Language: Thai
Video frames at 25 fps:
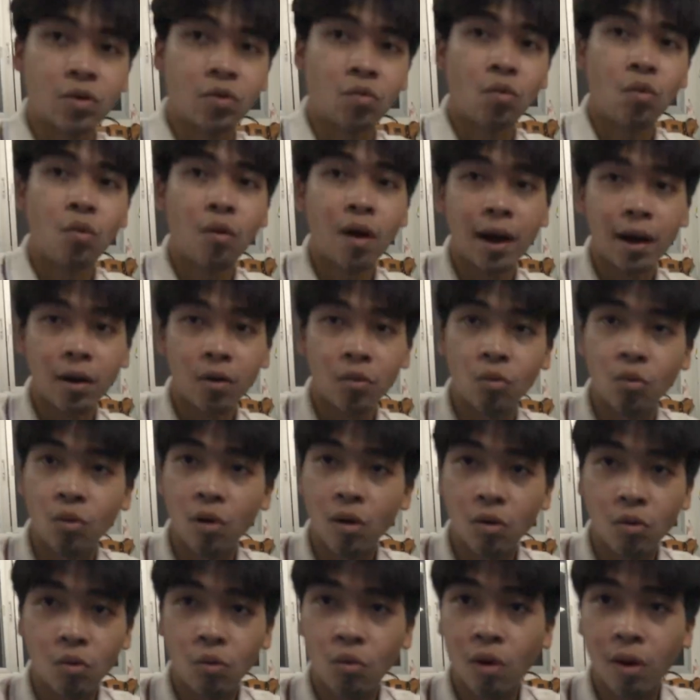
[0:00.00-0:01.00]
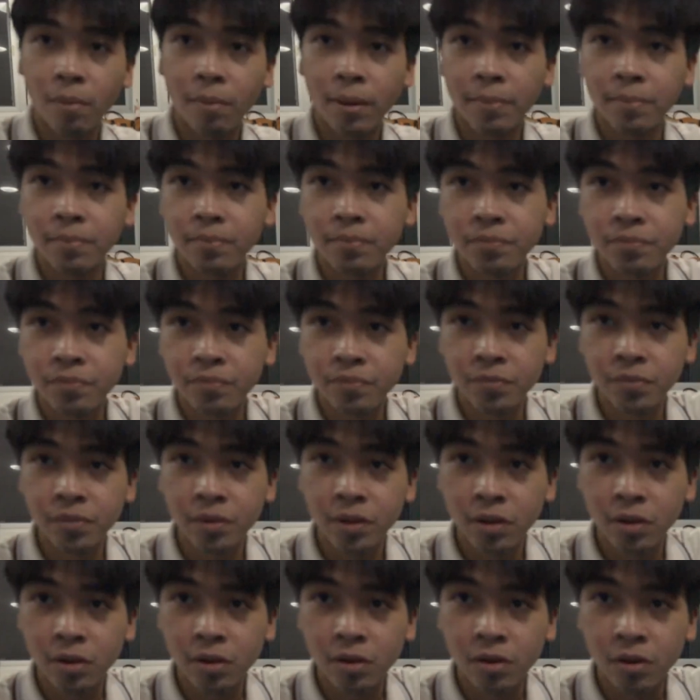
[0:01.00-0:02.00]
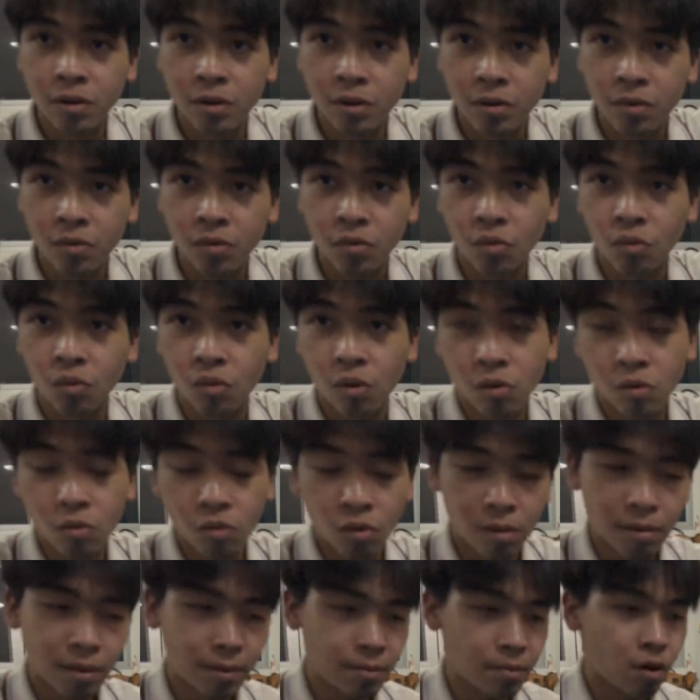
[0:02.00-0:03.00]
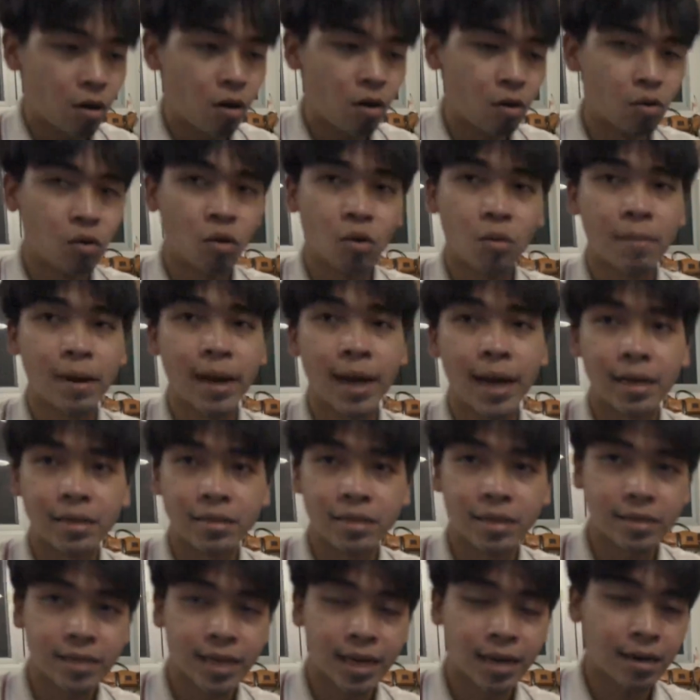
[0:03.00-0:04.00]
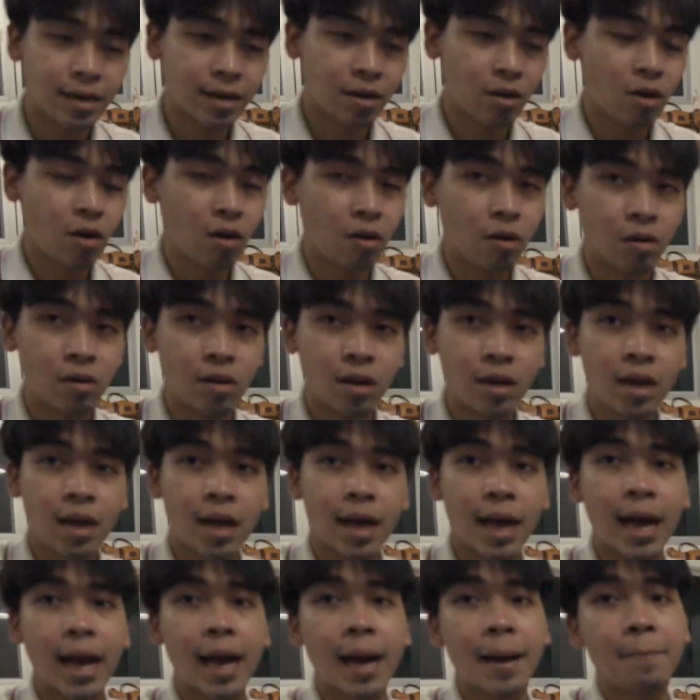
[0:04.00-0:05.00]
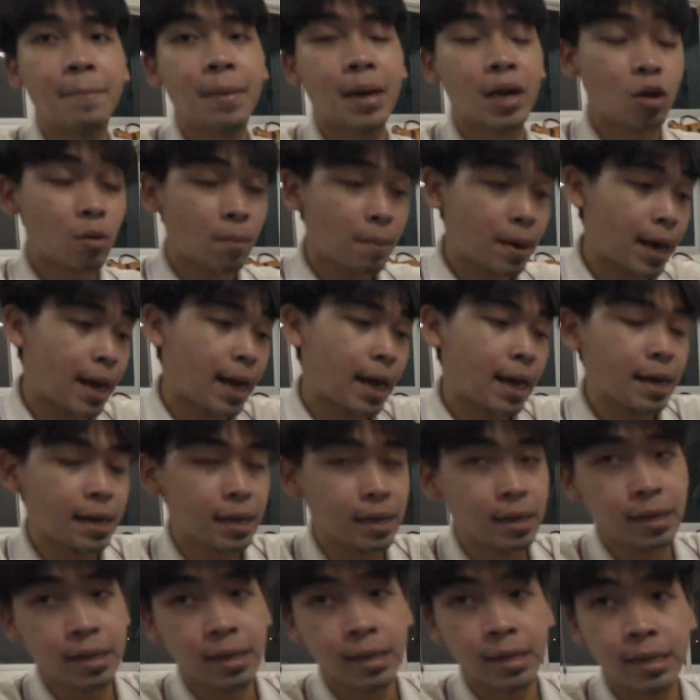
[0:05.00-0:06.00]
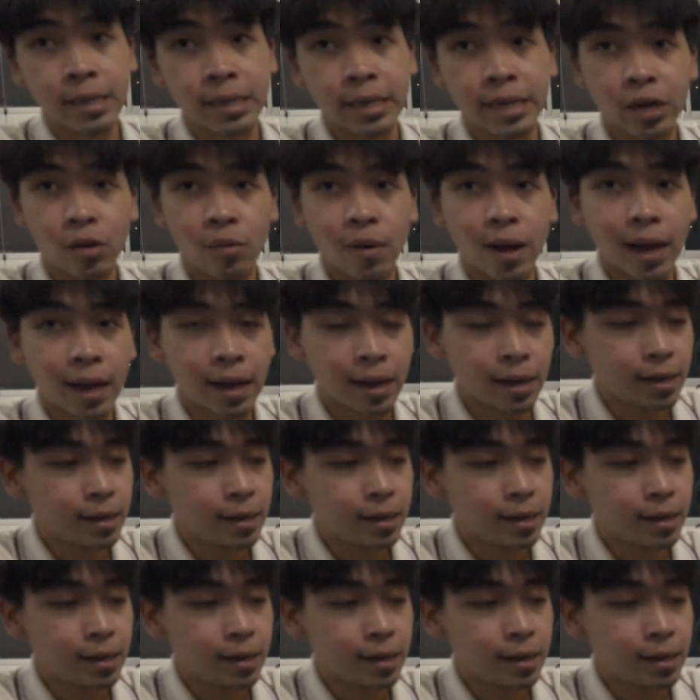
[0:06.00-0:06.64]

กลัวกูก็กลัวแบบกูก็กลัวแบบห้องรกมากแต่ช่างเรื่องห้อง อ่า เปิดออกมาดีกว่า